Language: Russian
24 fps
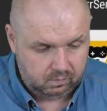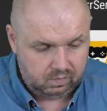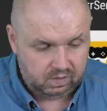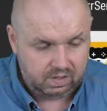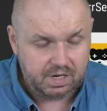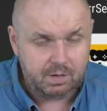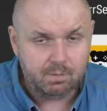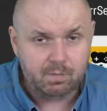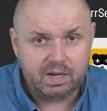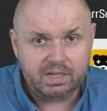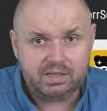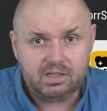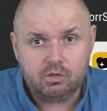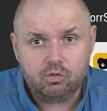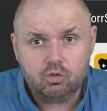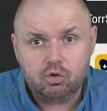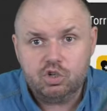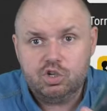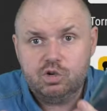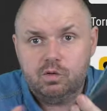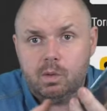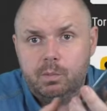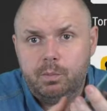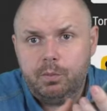Либо это тот
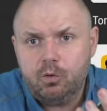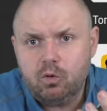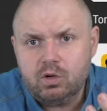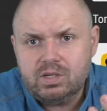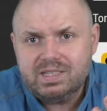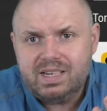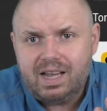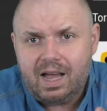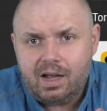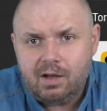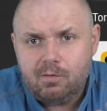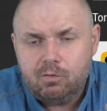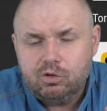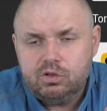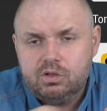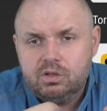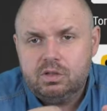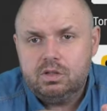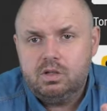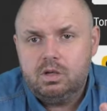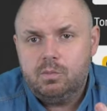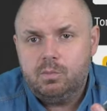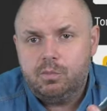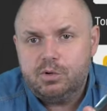же вопрос, как вот
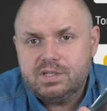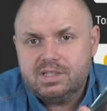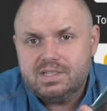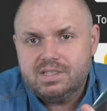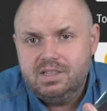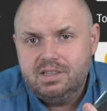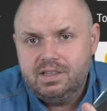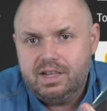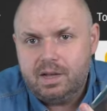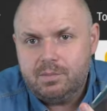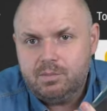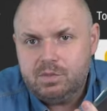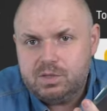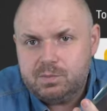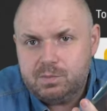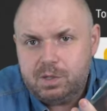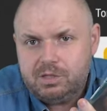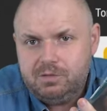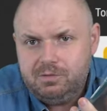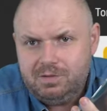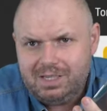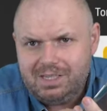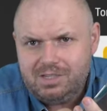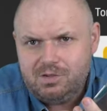э, по ссылкам
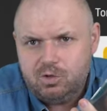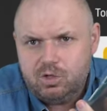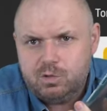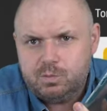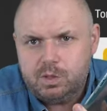из-под видео,